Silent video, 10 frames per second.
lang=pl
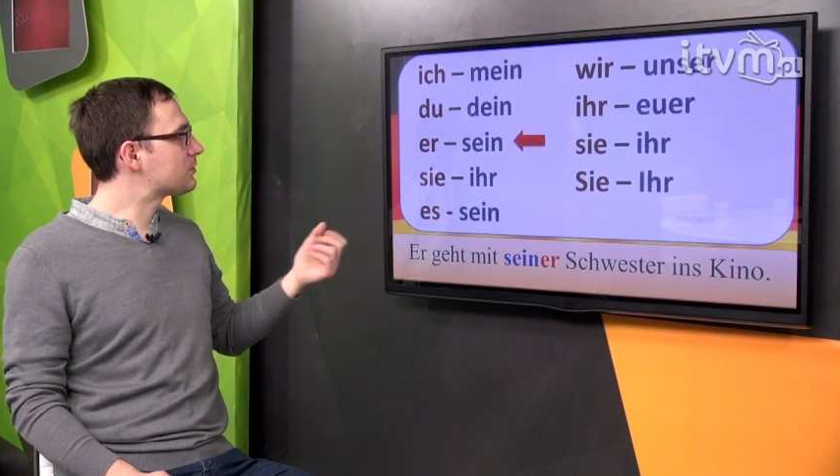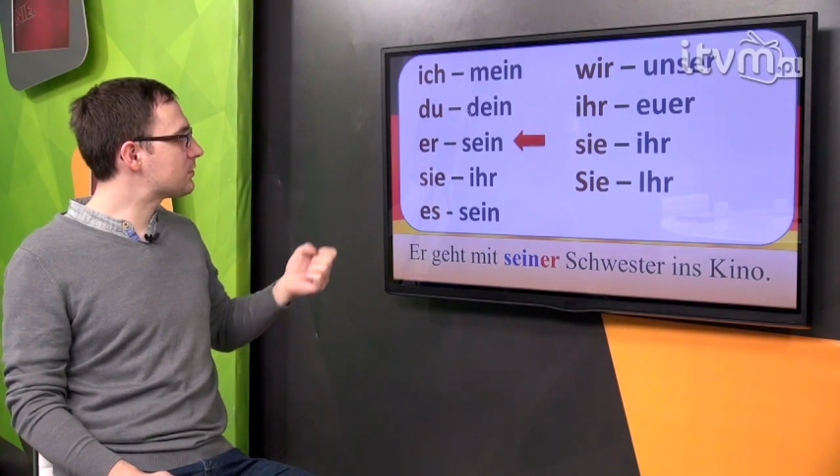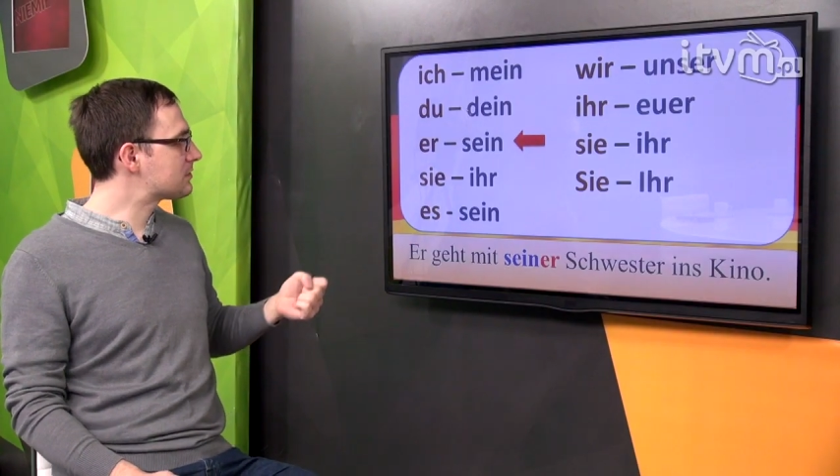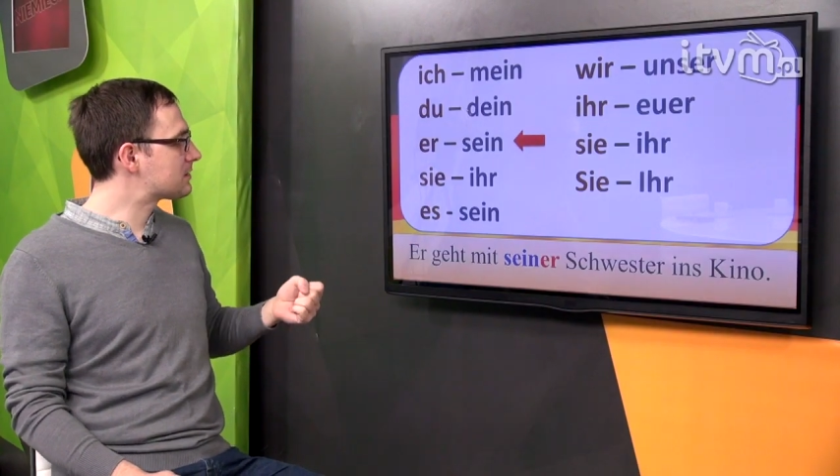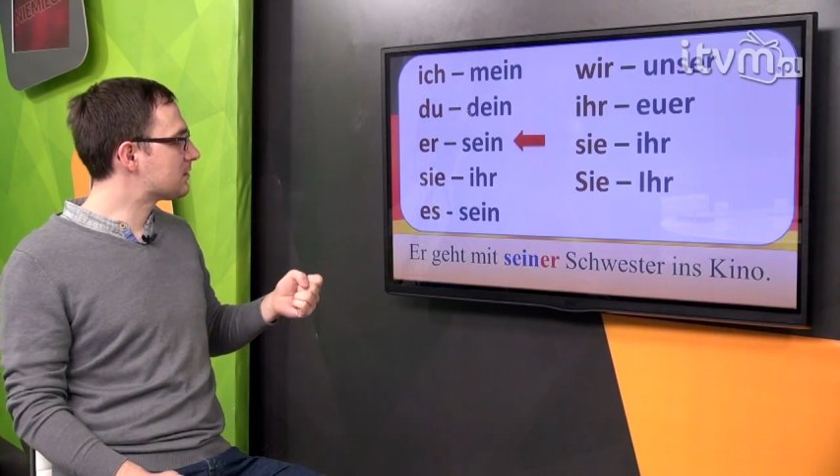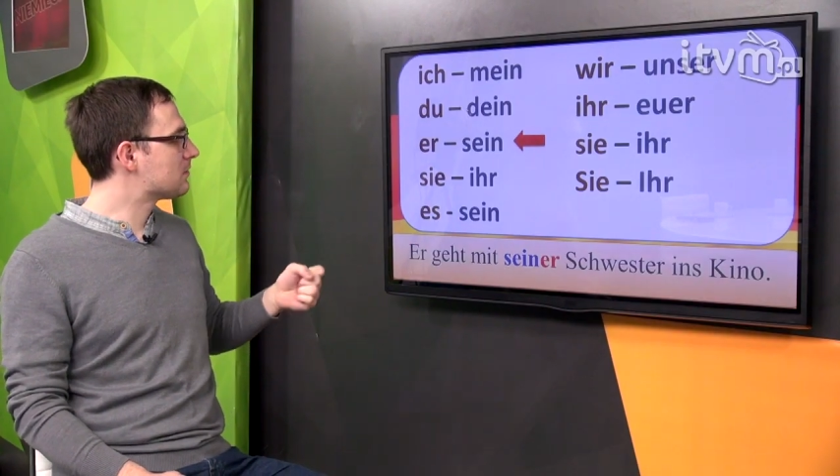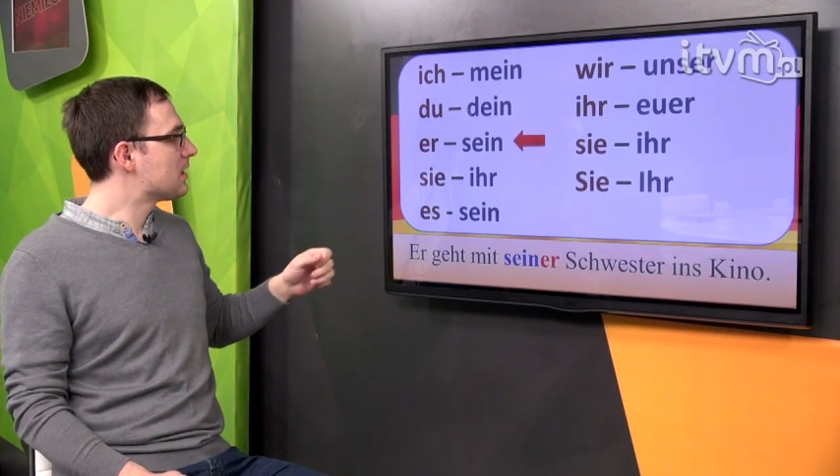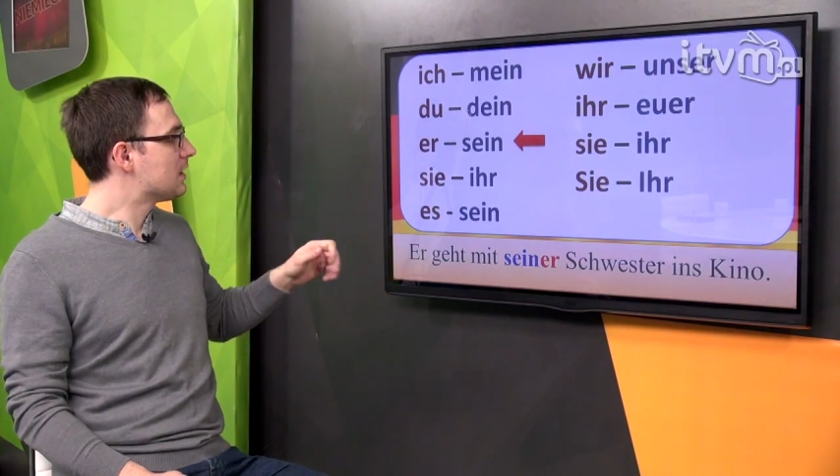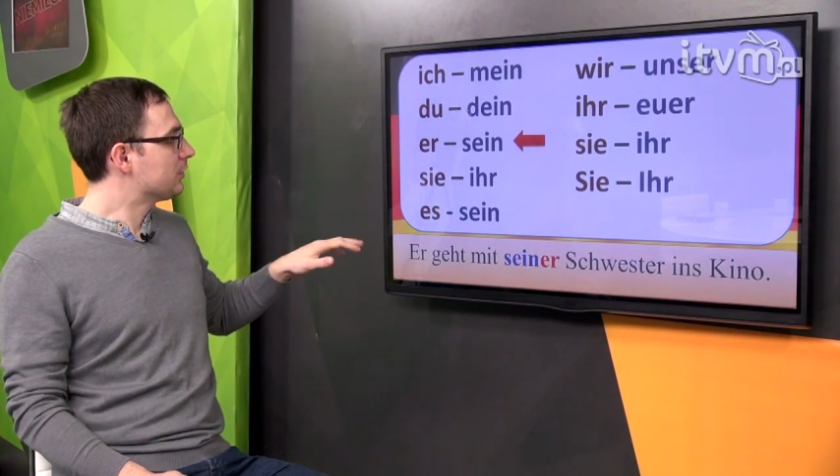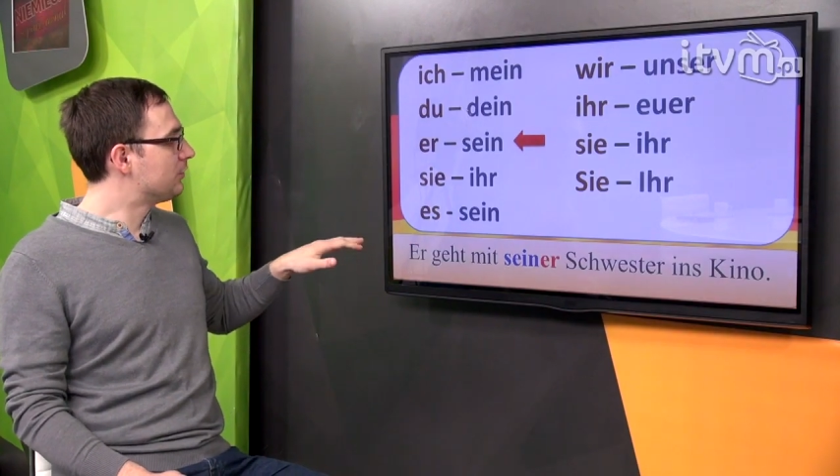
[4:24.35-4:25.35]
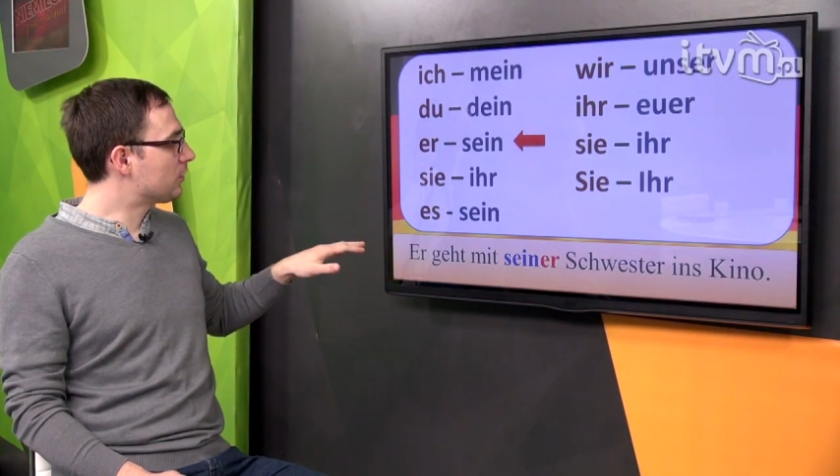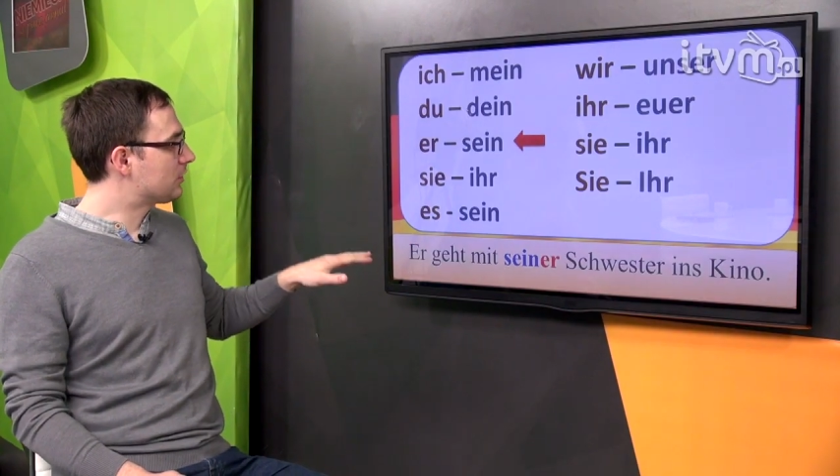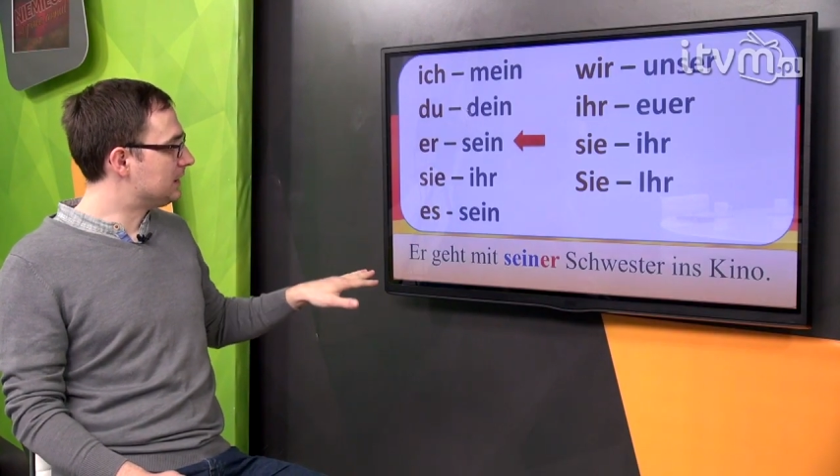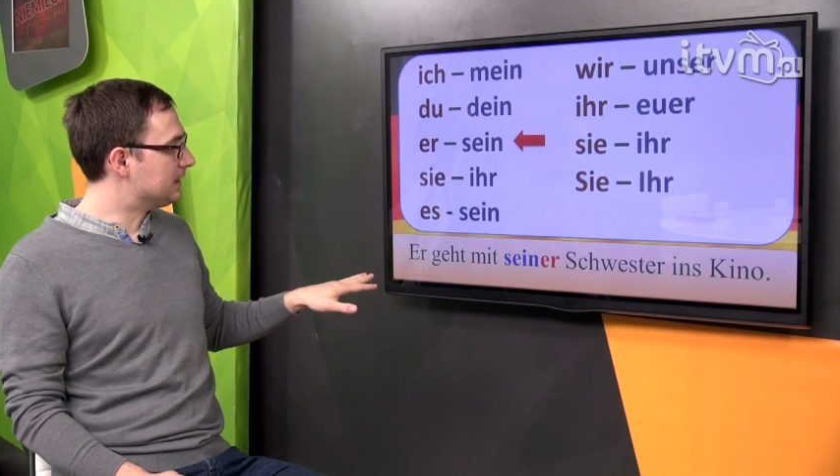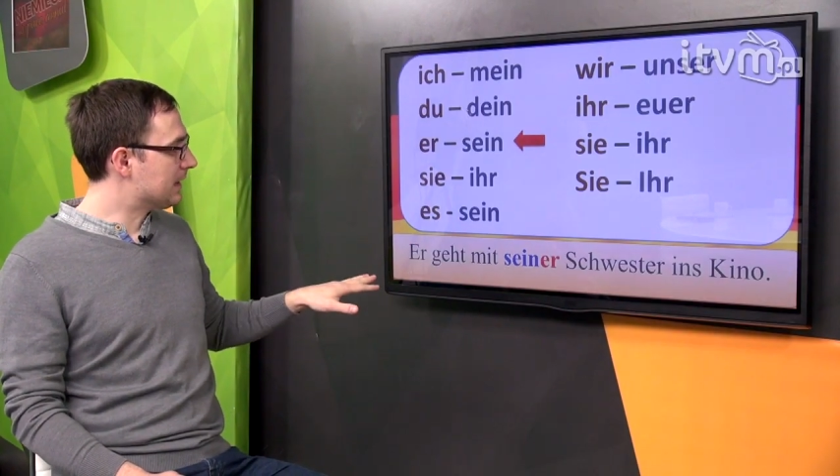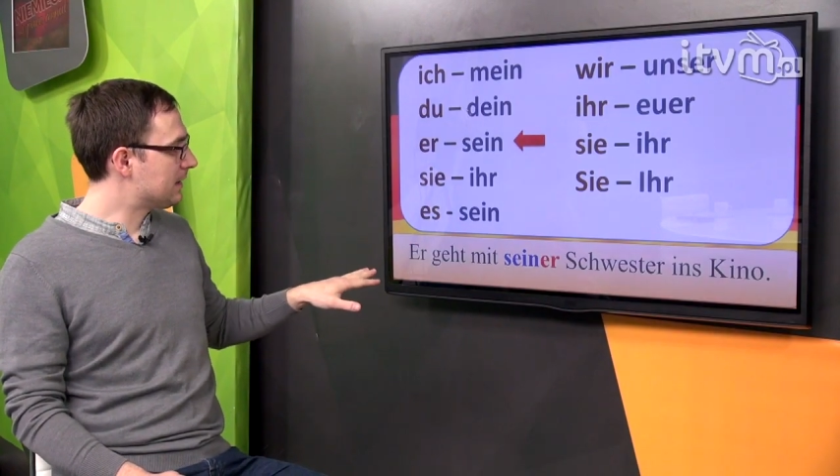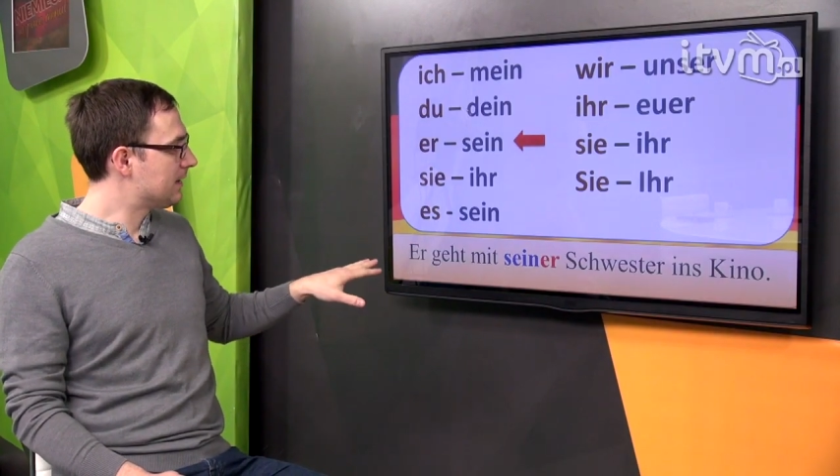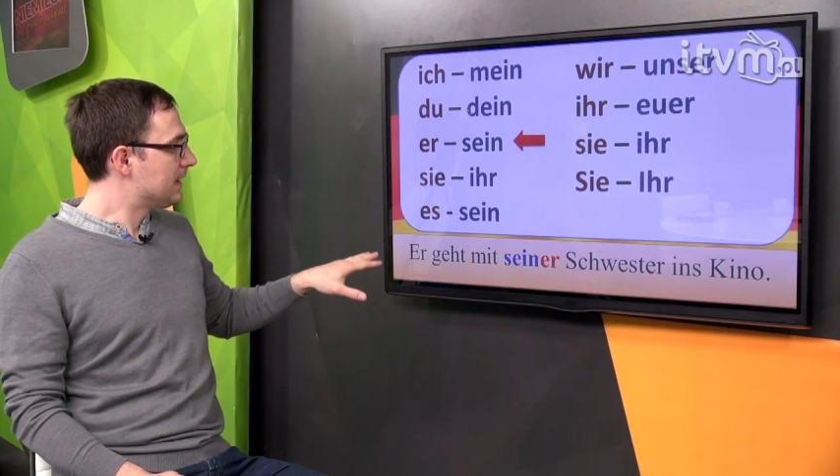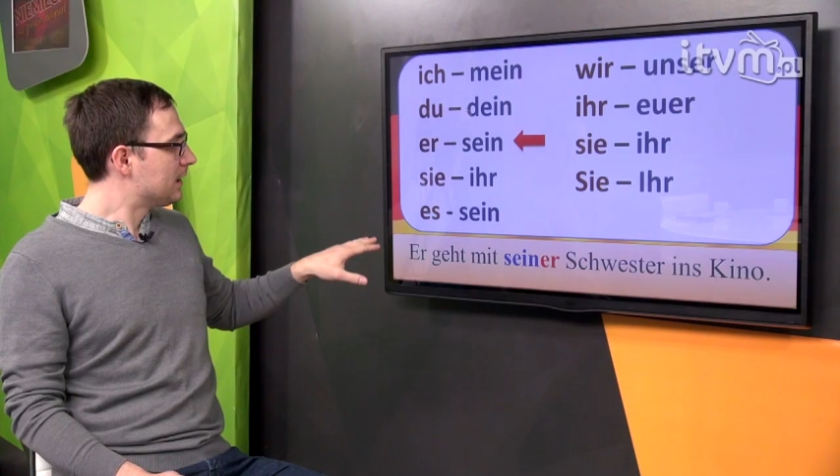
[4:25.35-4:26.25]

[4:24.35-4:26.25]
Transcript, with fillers: siostrą do kina.